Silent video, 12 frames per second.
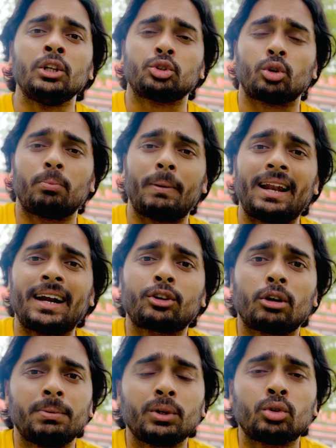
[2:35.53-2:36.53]
तो पहला
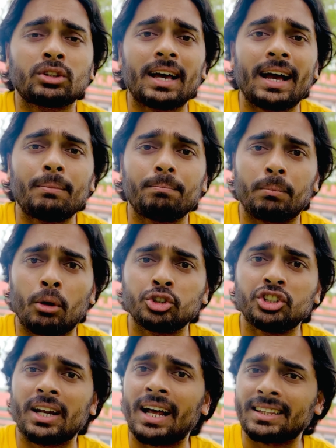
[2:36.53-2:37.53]
टॉपिक होता है बहुत
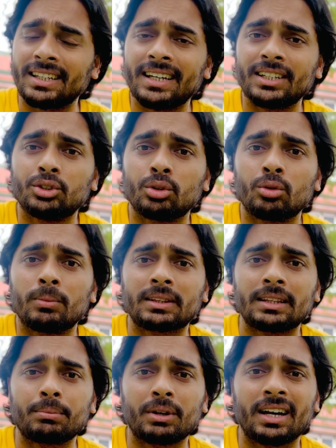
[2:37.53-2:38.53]
जन आते हैं जो
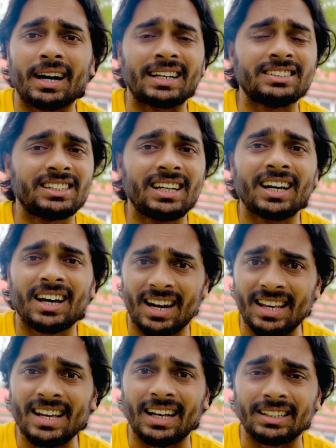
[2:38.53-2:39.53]
मतलब कि करेंसी लेकर
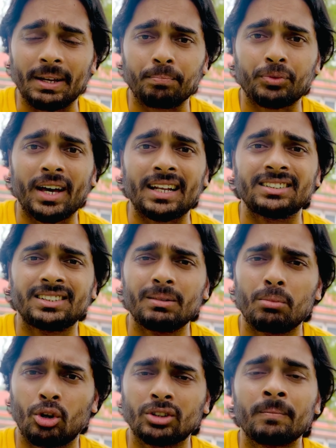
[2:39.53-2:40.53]
नहीं आते हैं करेंसी
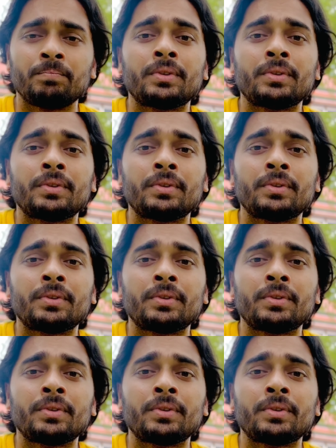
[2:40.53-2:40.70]
बहुत